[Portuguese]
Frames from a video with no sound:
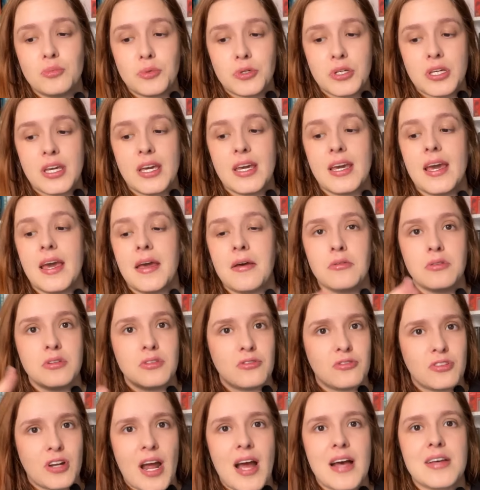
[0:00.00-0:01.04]
porque é um
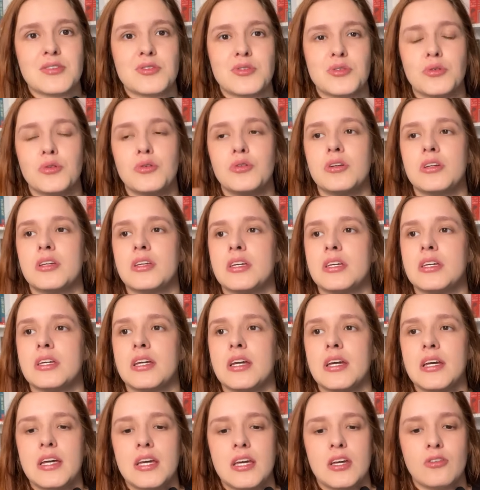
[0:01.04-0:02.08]
livraço e
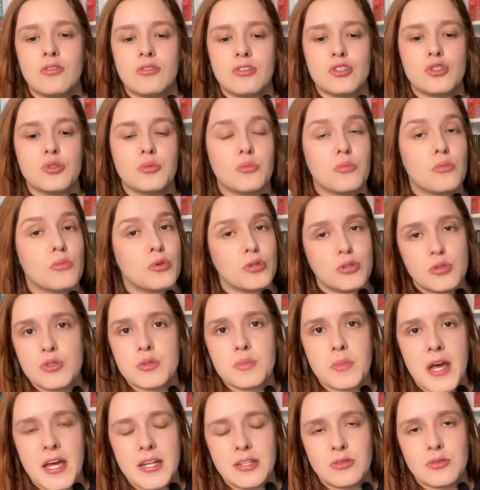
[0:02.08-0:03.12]
eu vejo muitos
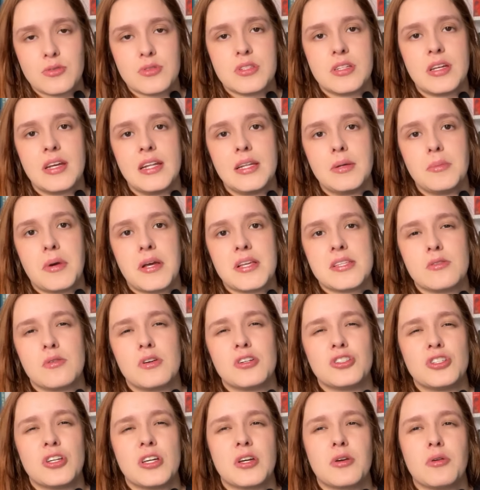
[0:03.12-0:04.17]
méritos nele, mas eu
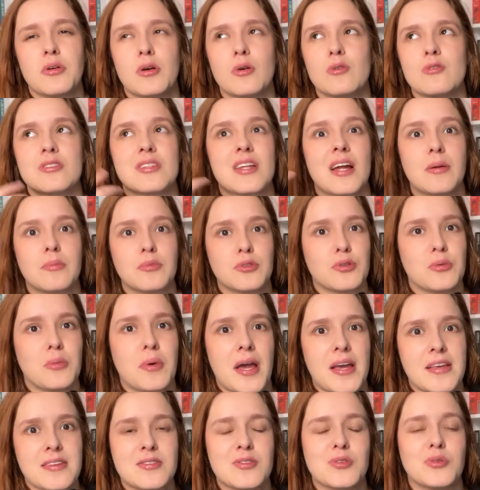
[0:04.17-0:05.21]
achei que eu ia gostar muito
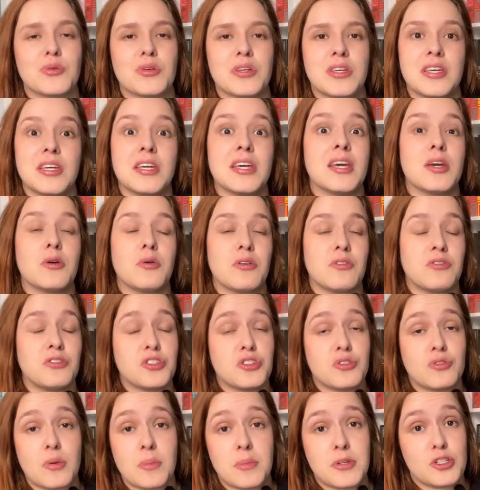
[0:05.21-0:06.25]
mais do que eu
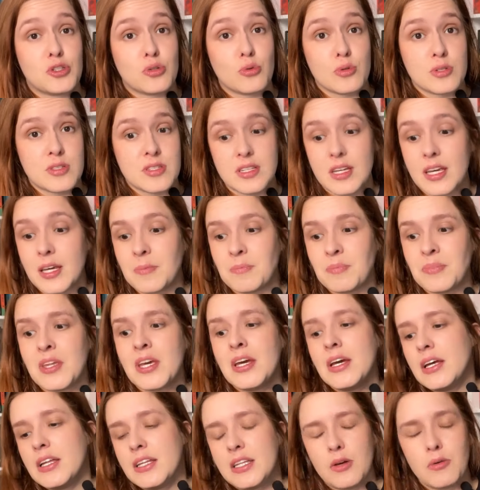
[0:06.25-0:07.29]
efetivamente gostei.
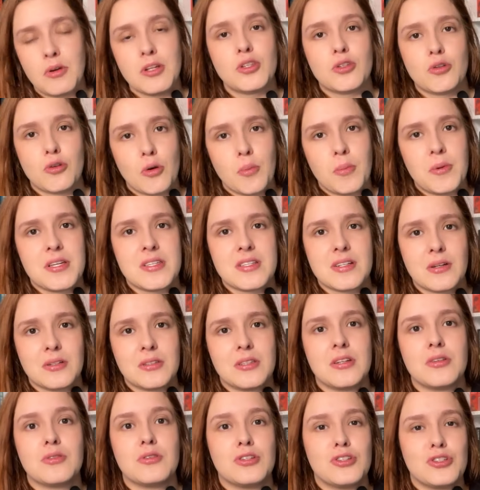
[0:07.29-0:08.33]
Não entrou para essa
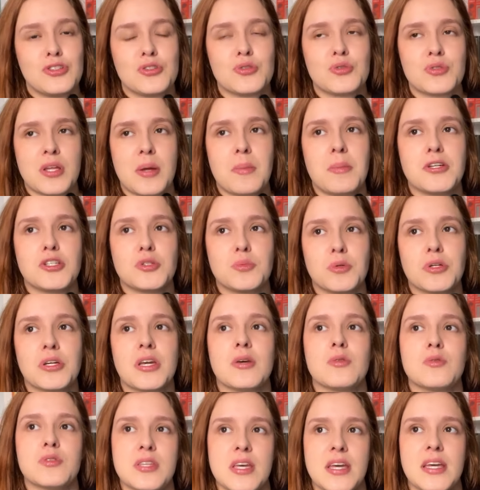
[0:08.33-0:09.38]
categoria justamente porque
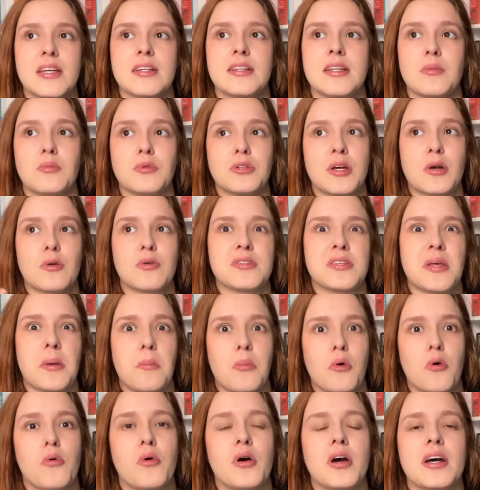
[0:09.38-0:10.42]
eu sei que tem muita coisa
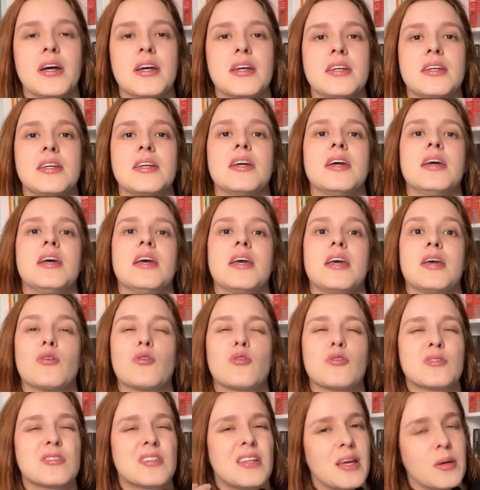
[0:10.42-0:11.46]
boa e eu
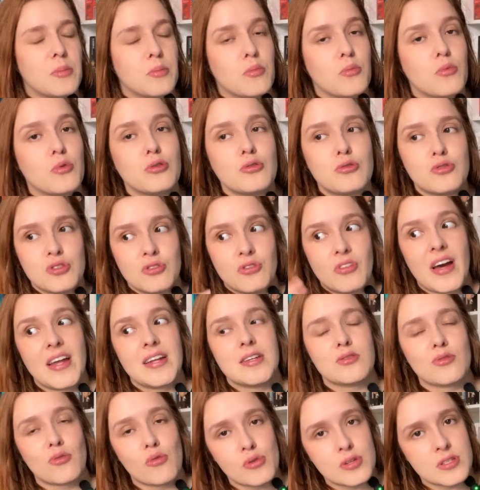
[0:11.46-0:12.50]
gostei muito de
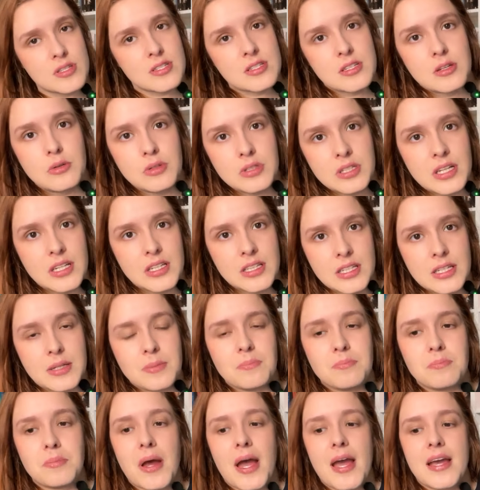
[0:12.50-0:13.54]
várias coisas que eu li ali,
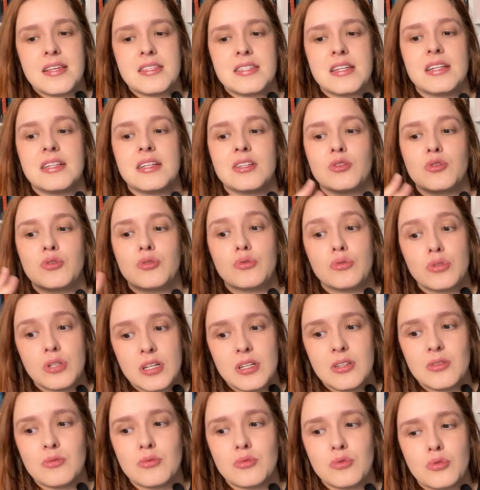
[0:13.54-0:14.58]
mas a
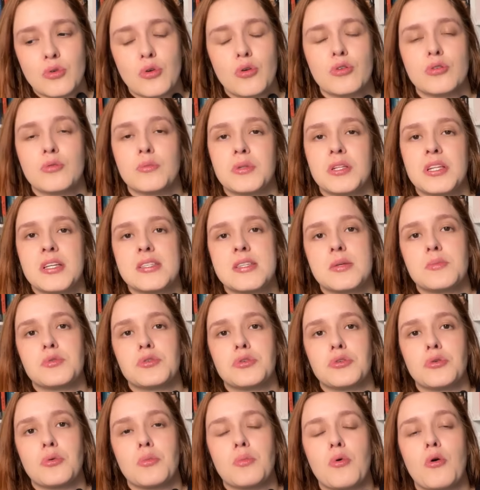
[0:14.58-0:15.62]
leitura num todo me
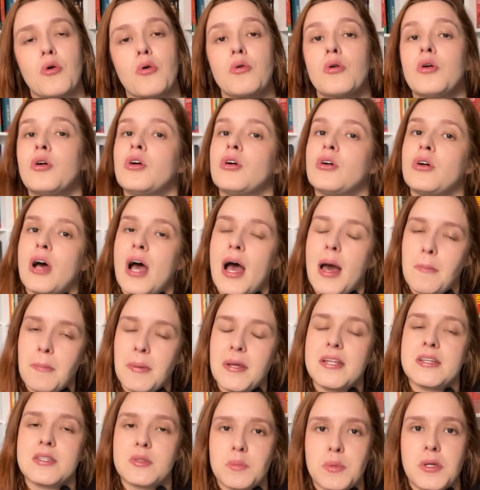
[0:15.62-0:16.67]
decepcionou um pouco
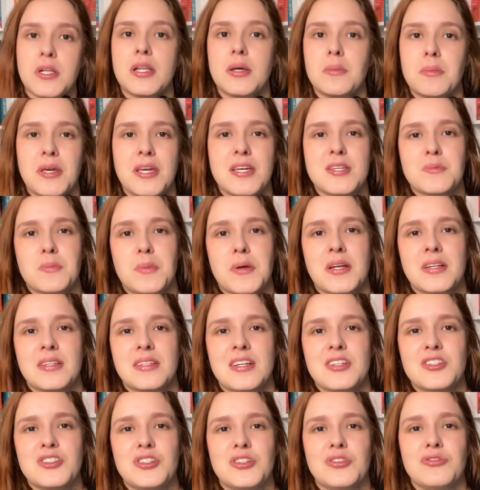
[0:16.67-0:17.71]
apenas pela minha
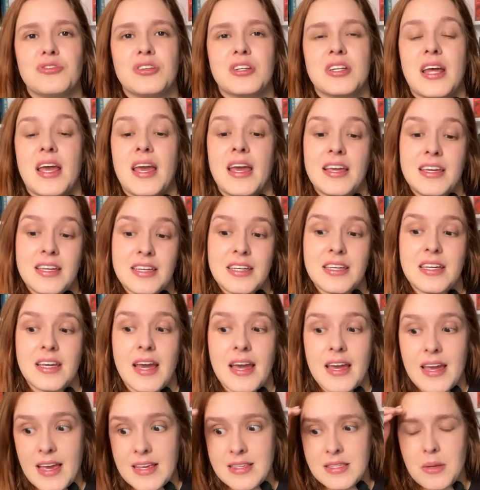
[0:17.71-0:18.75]
expectativa, né? E
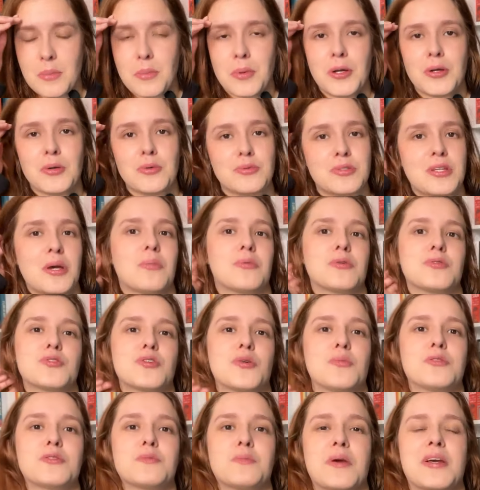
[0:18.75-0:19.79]
essa pergunta é muito
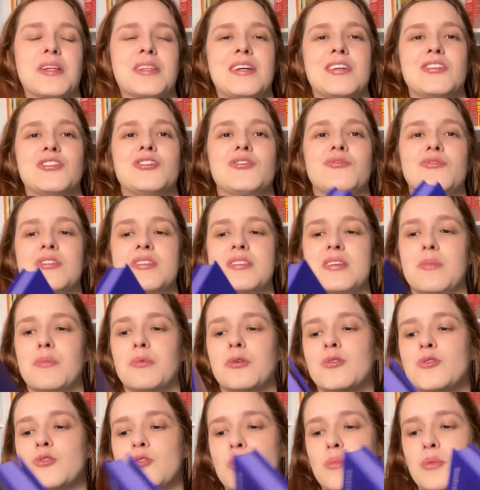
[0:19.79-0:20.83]
sobre expectativas, é
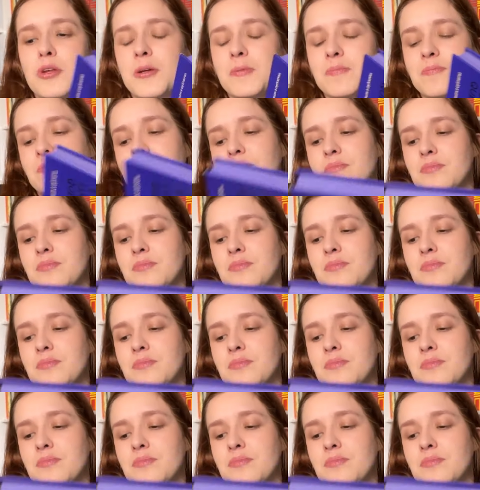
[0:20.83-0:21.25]
muito sobre